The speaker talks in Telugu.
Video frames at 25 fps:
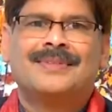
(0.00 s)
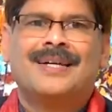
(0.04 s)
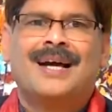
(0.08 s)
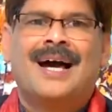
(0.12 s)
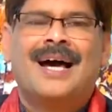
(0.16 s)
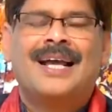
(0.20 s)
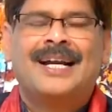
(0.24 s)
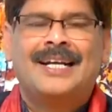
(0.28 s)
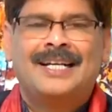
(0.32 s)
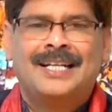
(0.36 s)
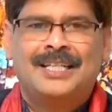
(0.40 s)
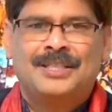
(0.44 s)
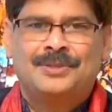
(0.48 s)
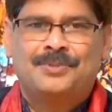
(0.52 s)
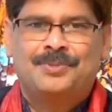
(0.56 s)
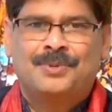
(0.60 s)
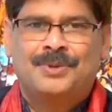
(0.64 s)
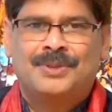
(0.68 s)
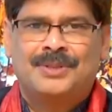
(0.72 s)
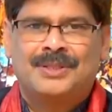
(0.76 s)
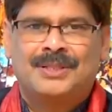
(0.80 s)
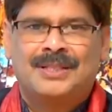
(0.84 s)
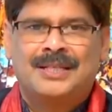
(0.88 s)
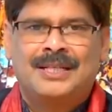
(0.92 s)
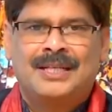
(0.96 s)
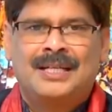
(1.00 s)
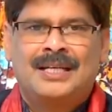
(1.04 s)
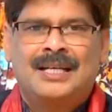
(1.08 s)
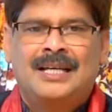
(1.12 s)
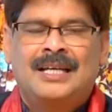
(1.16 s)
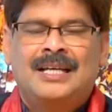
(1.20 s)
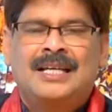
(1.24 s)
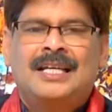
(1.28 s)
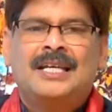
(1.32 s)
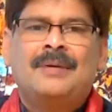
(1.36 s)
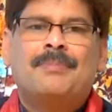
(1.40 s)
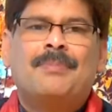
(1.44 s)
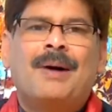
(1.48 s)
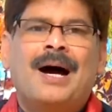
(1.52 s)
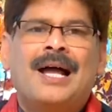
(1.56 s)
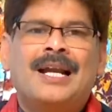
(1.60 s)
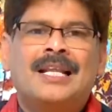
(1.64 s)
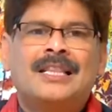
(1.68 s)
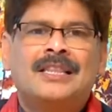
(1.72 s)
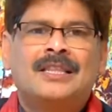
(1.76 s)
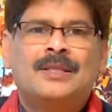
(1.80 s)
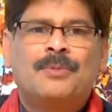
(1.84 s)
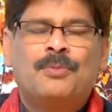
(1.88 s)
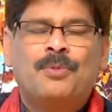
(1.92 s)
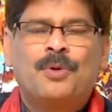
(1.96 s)
అర టీ స్పూన్ ఈ
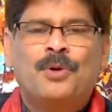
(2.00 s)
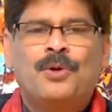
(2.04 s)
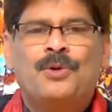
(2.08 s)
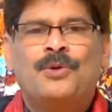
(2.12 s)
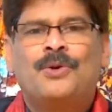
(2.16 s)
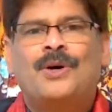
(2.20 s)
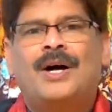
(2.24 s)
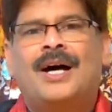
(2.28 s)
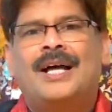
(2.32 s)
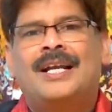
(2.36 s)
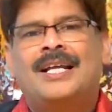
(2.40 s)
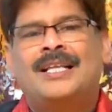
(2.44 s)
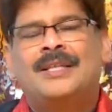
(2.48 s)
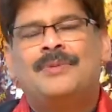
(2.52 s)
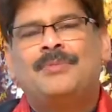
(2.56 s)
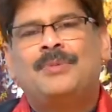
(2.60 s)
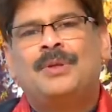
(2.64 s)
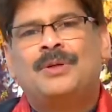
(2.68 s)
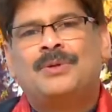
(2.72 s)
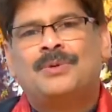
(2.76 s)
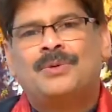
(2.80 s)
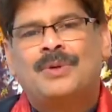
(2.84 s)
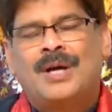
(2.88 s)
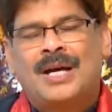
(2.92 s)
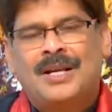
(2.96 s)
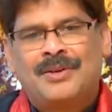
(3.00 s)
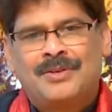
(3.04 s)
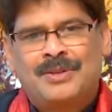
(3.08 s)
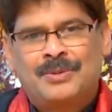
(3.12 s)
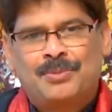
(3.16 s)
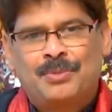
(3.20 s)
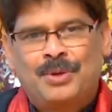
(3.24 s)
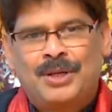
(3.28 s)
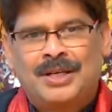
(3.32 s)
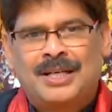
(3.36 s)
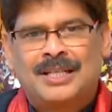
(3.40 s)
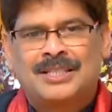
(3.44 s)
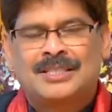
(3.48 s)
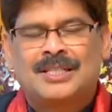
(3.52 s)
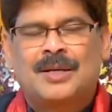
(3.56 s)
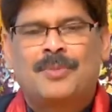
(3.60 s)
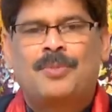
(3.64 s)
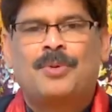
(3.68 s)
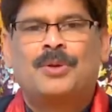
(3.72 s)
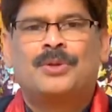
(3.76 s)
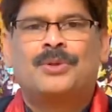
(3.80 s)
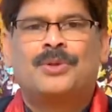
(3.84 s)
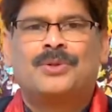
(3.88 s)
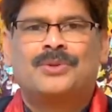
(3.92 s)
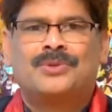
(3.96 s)
బాలింత బోలు అనేది మీకు ఆయుర్వేద మూలికల
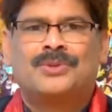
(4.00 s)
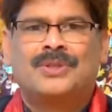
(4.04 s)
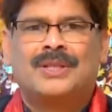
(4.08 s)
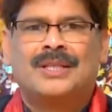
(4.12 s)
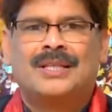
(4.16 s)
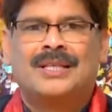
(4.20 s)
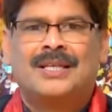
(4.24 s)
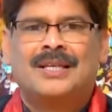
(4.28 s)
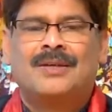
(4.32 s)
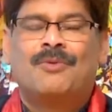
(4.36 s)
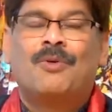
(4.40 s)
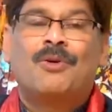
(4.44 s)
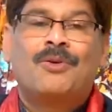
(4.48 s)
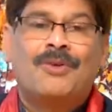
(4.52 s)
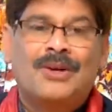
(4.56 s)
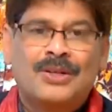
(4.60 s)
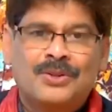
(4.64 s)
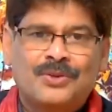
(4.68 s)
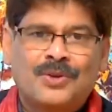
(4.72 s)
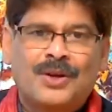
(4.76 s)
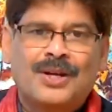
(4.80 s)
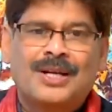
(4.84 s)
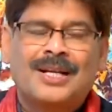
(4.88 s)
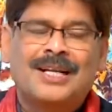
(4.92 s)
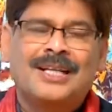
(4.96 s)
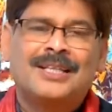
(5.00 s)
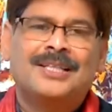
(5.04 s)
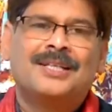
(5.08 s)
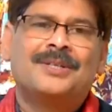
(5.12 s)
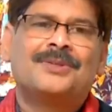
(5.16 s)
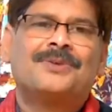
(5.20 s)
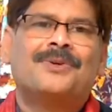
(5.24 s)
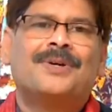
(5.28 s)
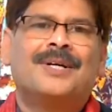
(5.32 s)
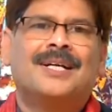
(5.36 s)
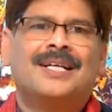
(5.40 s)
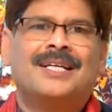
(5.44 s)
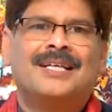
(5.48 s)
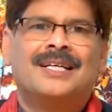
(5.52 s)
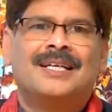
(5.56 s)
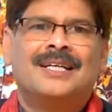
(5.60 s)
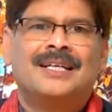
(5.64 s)
షాప్లో దొరుకుతుంది ఒకవేళ దొరకలేదనుకోండి